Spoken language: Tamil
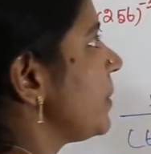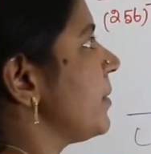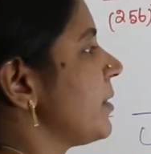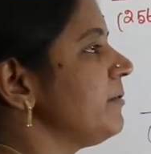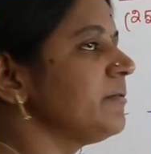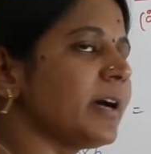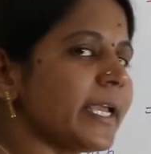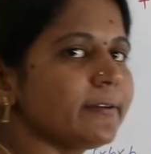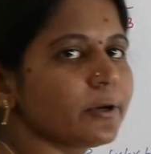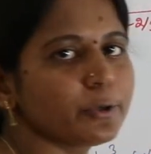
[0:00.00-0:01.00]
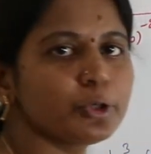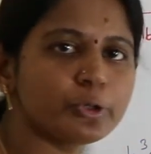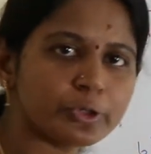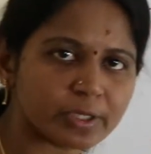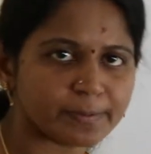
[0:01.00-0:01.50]
தி பவர் ஆஃப் ஃபைவ் வரும்
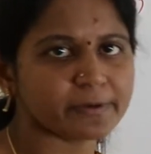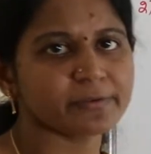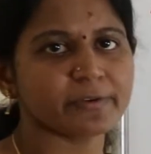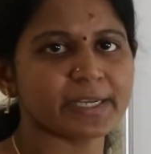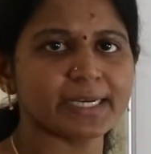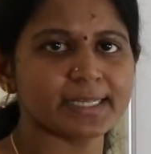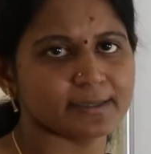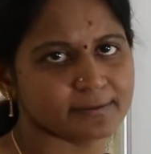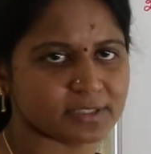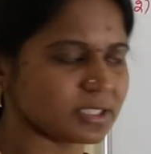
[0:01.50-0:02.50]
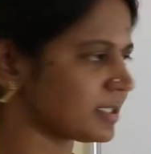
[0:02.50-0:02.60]
டூ டு தி பவர் ஃபைவ் என்னது விச்